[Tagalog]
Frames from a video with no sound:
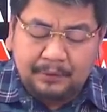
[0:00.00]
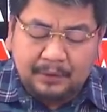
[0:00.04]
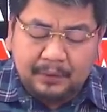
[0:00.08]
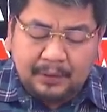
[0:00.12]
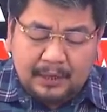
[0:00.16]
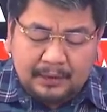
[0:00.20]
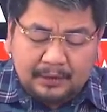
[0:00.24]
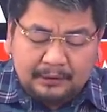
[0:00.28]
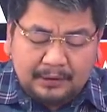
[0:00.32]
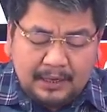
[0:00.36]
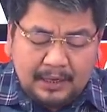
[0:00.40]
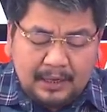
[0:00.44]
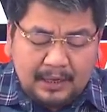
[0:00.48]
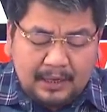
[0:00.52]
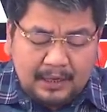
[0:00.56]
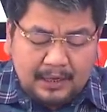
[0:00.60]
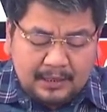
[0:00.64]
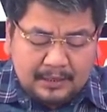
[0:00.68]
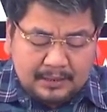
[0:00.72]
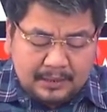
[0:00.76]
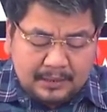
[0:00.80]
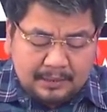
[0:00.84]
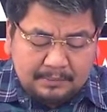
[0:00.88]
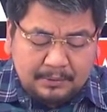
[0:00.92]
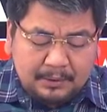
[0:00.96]
At uh,
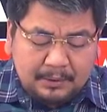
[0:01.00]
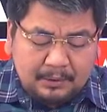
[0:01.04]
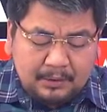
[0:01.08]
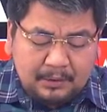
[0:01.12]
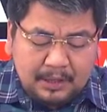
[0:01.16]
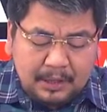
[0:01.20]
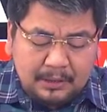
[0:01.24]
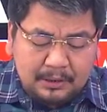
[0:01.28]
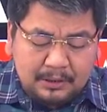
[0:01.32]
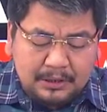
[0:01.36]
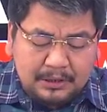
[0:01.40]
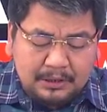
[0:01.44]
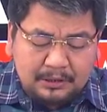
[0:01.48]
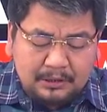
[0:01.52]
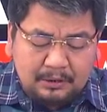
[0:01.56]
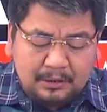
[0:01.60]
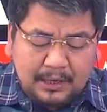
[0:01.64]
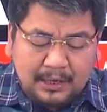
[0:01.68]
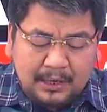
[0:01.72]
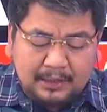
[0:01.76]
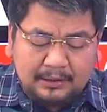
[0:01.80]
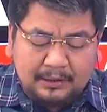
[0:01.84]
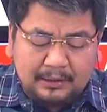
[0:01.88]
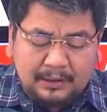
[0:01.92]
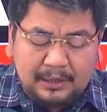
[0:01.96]
sabi ko nga ho sa inyo,
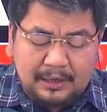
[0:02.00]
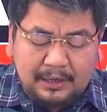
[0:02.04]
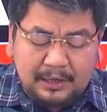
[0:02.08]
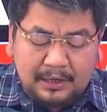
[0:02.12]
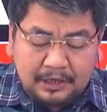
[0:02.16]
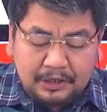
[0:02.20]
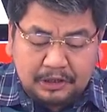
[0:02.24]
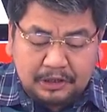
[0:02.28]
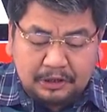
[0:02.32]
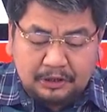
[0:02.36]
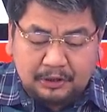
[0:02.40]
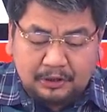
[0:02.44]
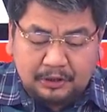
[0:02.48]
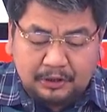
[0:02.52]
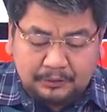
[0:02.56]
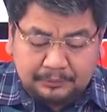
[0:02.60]
kada eleksyon,